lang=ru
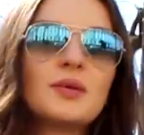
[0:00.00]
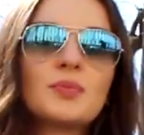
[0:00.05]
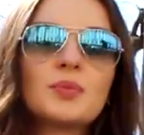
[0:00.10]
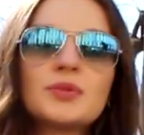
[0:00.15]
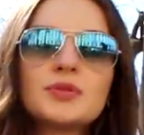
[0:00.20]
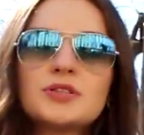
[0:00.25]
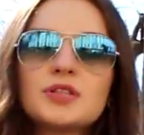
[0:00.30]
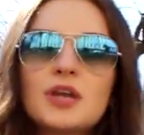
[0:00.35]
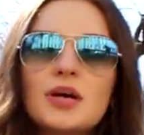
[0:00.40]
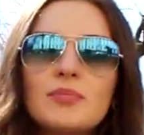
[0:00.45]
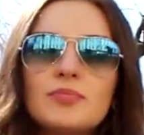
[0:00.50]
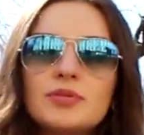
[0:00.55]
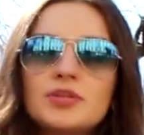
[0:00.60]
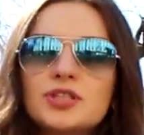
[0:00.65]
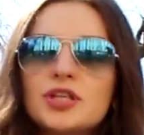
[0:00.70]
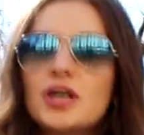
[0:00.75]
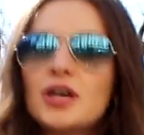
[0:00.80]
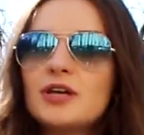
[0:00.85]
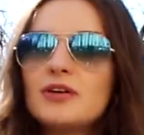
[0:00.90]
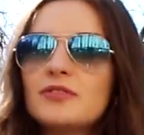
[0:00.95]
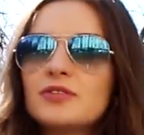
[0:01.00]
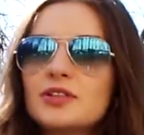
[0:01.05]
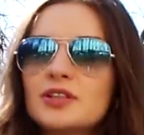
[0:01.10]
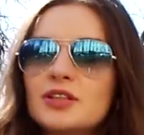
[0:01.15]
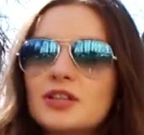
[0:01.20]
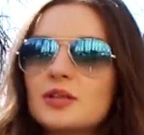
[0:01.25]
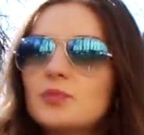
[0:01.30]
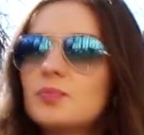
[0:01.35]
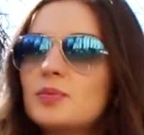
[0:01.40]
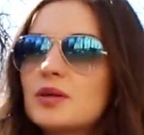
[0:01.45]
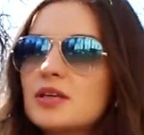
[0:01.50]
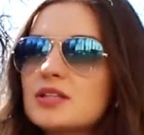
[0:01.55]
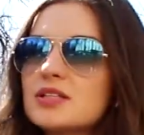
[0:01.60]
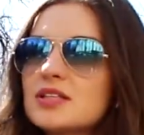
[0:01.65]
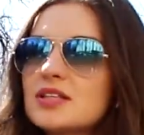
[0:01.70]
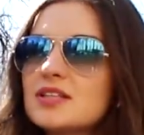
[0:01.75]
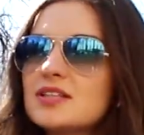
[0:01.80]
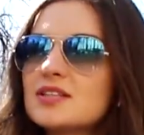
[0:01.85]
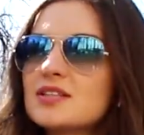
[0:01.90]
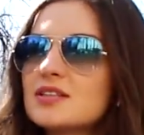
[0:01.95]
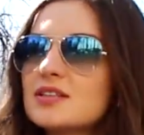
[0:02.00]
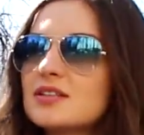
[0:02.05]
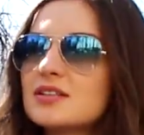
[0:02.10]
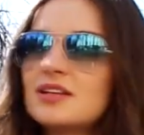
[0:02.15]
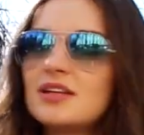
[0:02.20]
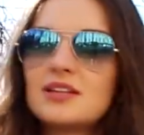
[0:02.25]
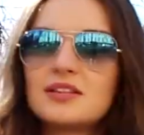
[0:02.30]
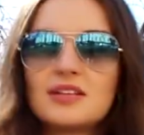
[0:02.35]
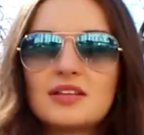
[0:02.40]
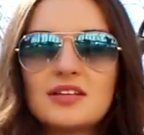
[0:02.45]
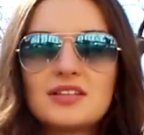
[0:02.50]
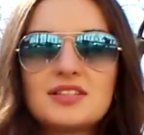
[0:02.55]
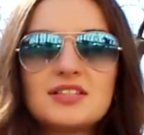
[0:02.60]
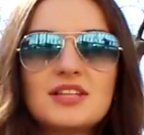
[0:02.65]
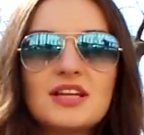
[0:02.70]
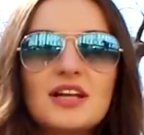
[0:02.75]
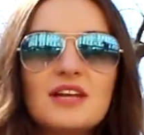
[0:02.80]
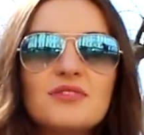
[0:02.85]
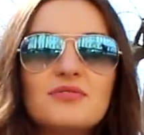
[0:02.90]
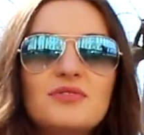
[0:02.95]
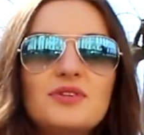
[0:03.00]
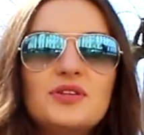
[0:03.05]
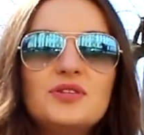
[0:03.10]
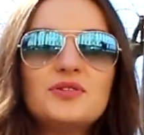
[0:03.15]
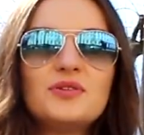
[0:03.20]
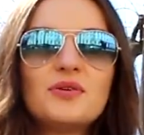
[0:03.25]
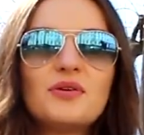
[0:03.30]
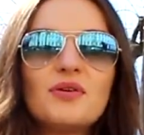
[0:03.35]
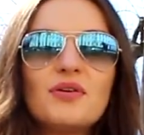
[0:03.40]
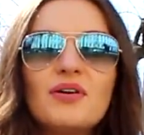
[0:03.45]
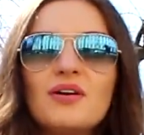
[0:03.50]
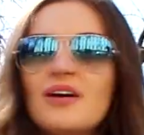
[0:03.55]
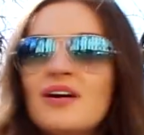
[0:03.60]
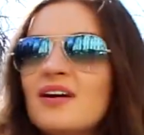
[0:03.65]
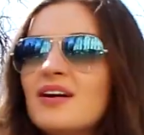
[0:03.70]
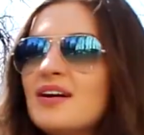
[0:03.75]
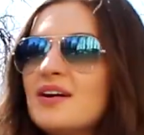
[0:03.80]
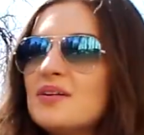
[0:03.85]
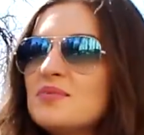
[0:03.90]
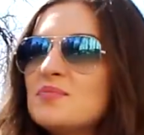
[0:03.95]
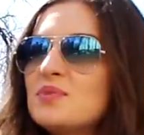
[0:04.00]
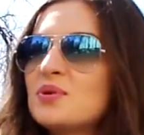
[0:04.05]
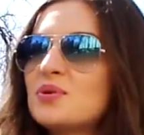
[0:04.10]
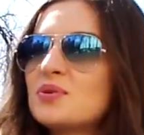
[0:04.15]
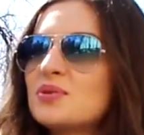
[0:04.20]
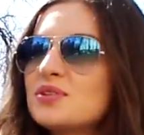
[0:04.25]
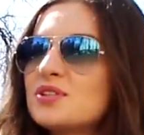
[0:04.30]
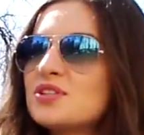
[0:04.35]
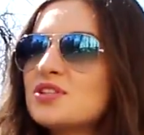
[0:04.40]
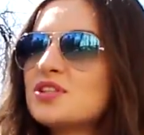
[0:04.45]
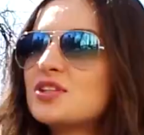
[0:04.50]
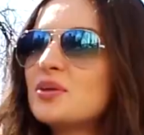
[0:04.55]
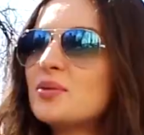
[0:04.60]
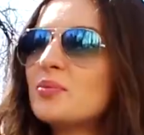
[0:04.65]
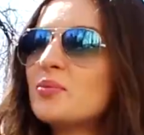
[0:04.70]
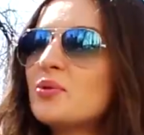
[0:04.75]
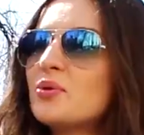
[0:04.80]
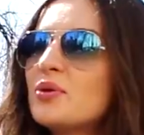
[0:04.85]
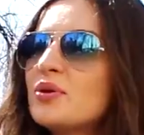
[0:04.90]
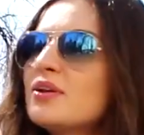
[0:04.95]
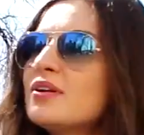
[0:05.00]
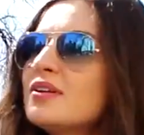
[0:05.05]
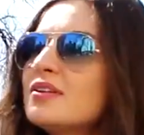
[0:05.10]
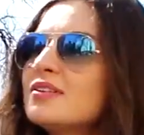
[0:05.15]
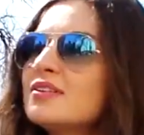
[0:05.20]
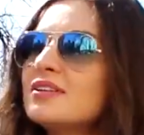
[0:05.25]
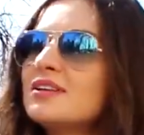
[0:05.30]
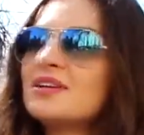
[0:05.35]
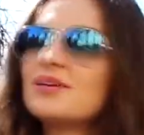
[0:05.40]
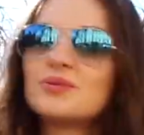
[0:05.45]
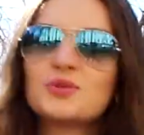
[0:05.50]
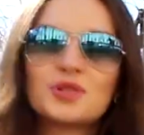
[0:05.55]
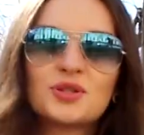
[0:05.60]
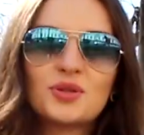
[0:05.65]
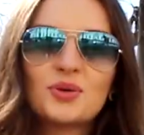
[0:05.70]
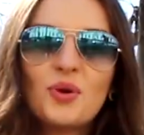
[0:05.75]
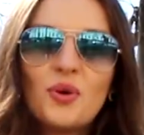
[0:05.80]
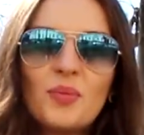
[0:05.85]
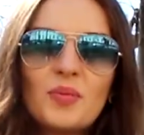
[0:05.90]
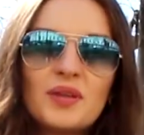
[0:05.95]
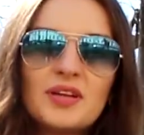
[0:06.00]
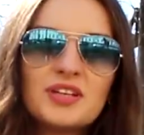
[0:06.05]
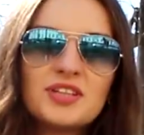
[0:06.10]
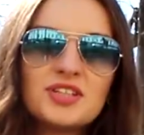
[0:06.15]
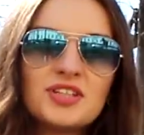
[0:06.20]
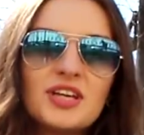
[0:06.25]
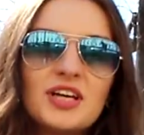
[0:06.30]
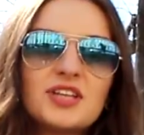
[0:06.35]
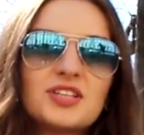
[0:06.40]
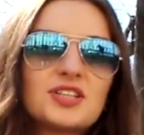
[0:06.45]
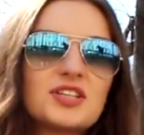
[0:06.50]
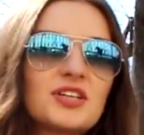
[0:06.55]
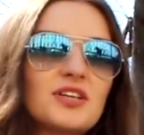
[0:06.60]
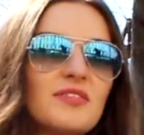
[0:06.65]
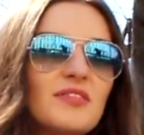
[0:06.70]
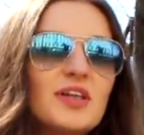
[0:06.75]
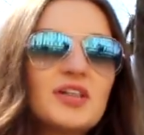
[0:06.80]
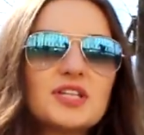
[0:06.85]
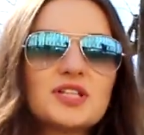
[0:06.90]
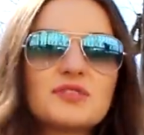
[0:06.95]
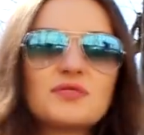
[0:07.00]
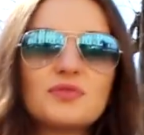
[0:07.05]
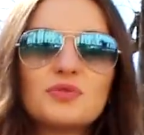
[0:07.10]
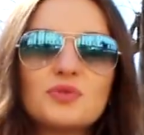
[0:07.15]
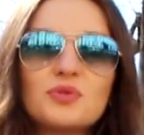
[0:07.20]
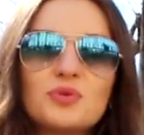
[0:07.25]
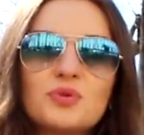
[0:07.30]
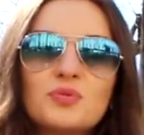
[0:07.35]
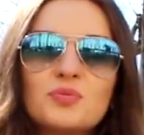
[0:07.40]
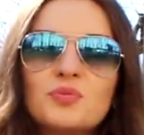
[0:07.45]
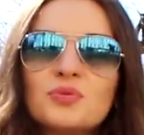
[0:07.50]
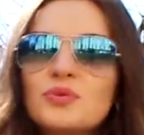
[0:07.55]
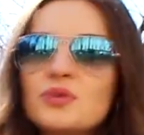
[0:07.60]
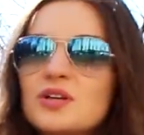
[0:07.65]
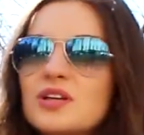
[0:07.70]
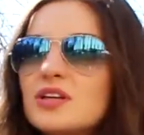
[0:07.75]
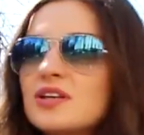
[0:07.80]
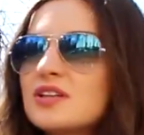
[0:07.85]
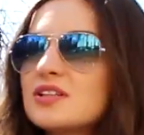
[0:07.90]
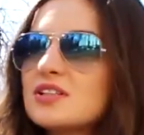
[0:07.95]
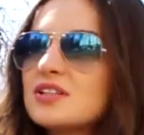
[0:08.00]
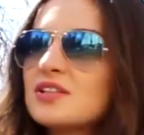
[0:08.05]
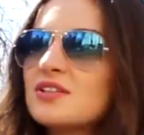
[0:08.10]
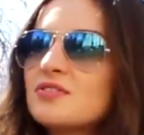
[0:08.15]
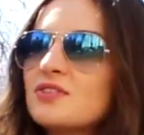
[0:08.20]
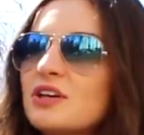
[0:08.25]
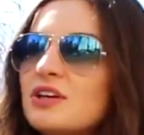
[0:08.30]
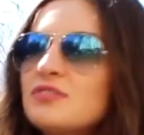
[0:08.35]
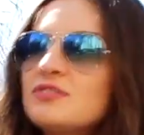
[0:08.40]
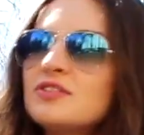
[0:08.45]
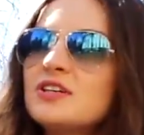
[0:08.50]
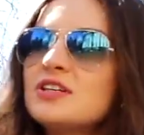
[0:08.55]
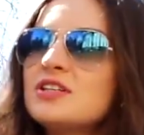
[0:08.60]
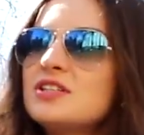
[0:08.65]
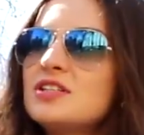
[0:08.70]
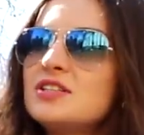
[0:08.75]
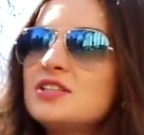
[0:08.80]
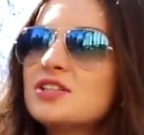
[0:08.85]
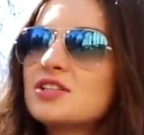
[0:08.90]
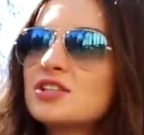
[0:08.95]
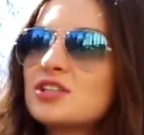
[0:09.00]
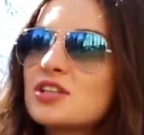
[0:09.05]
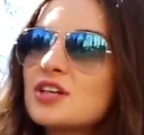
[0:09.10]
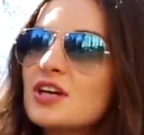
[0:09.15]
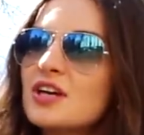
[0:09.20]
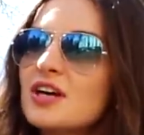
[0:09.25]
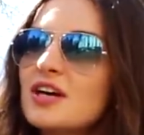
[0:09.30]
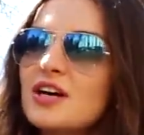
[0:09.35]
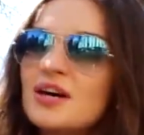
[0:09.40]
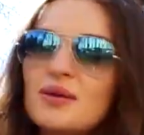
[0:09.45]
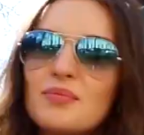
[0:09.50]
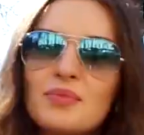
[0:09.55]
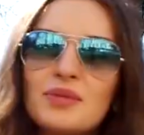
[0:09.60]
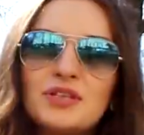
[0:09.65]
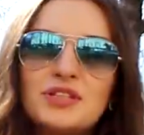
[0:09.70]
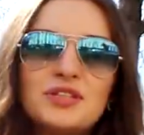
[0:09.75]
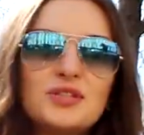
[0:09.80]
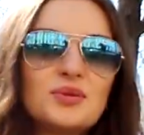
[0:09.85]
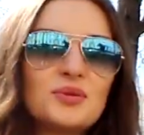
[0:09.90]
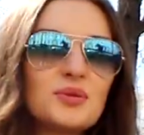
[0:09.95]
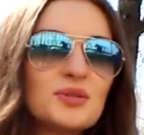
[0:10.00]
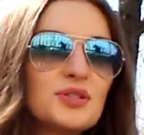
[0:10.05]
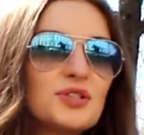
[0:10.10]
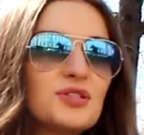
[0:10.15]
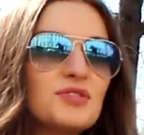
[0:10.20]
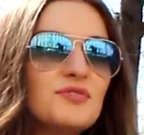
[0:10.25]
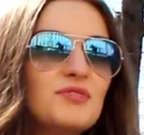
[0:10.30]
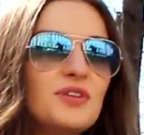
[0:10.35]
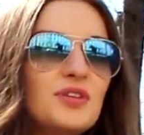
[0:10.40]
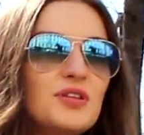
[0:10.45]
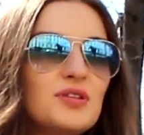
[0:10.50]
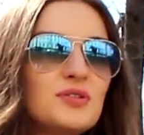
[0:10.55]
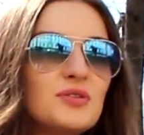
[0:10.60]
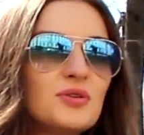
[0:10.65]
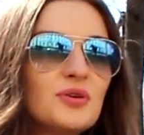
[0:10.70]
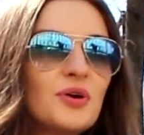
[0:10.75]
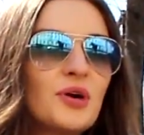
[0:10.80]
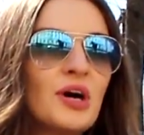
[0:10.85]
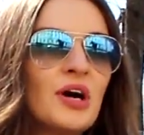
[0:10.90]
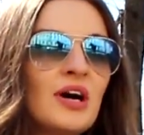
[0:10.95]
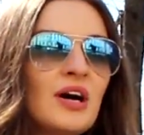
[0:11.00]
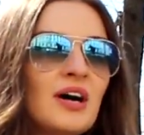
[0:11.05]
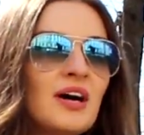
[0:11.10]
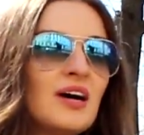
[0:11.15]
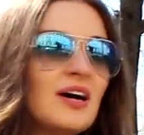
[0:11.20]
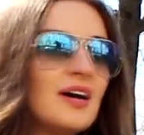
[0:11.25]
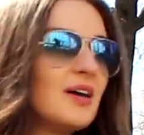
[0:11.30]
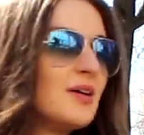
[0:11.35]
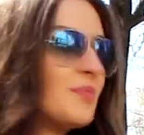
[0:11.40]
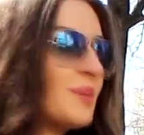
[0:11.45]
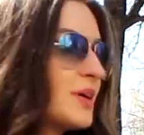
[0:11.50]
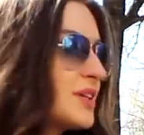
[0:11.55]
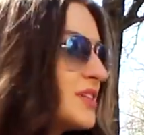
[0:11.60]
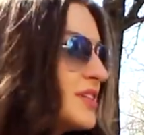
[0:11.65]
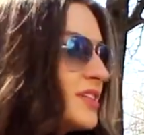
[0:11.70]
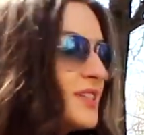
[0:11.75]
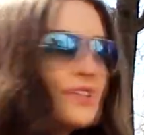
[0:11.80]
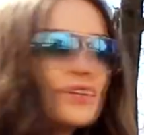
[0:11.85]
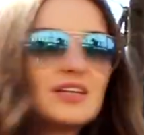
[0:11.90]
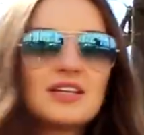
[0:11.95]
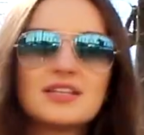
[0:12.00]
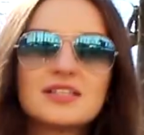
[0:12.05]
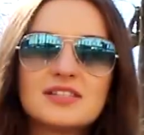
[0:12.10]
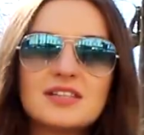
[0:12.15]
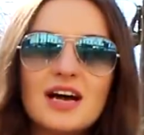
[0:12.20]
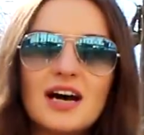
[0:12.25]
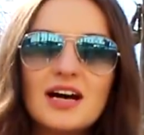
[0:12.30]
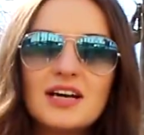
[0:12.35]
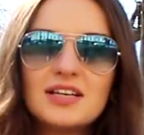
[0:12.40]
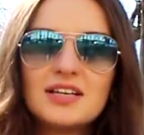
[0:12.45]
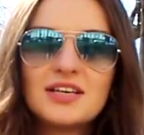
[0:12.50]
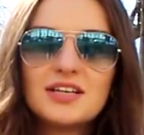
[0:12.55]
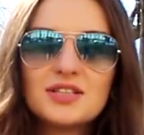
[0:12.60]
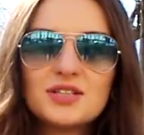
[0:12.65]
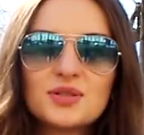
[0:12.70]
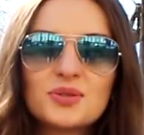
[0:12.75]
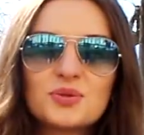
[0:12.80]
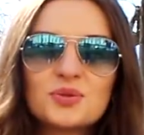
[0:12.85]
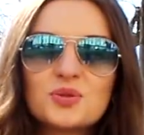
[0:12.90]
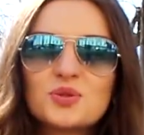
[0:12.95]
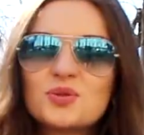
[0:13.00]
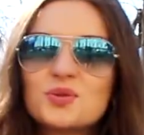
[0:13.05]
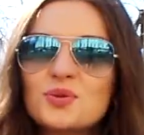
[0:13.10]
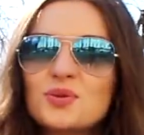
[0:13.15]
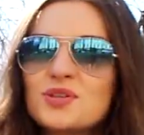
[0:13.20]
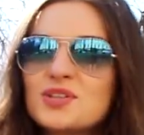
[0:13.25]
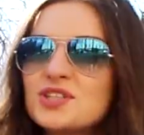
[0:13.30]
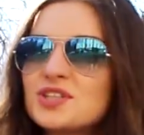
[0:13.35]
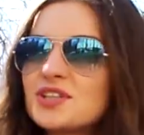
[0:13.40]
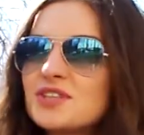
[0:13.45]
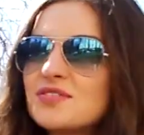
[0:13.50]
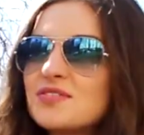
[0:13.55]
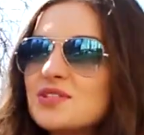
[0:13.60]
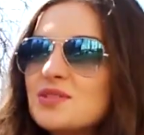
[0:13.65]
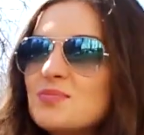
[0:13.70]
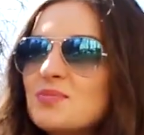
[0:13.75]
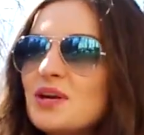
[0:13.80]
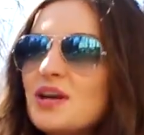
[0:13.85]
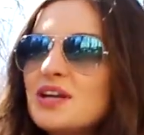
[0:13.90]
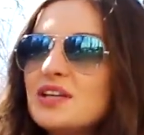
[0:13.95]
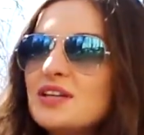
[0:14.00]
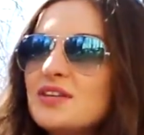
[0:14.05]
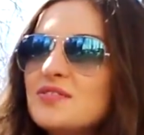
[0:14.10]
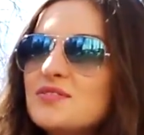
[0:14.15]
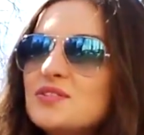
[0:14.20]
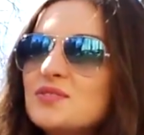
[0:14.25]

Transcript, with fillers: Я просто обожаю вот этот процесс, когда ты отснял видео, приходишь домой или уже дома, начинаешь, открываешь свой ноутбук или где-то в кафе сидишь, монтируешь видео, процесс нарезания этих кусочков, собирания